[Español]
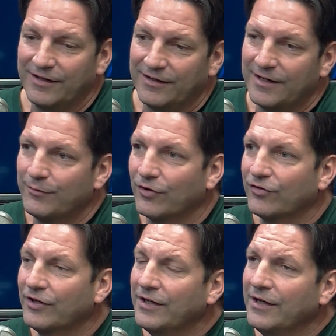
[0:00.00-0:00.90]

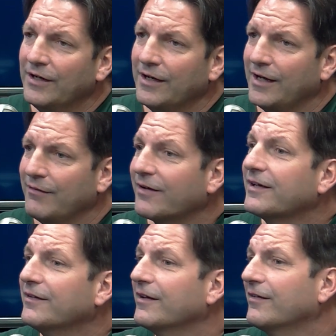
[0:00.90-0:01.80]
tenemos
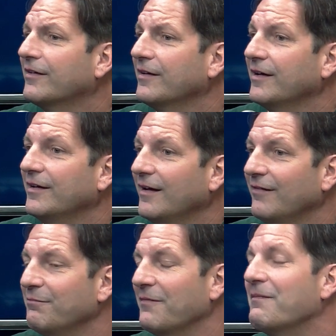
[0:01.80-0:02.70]
bastantes
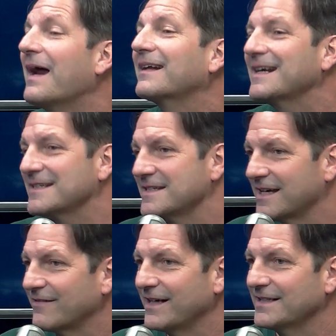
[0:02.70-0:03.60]
marcas de
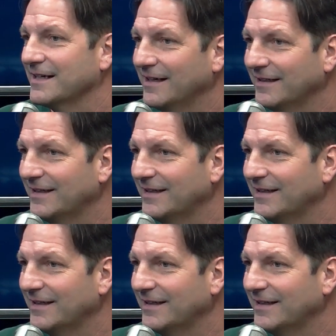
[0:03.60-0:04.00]
cerveza.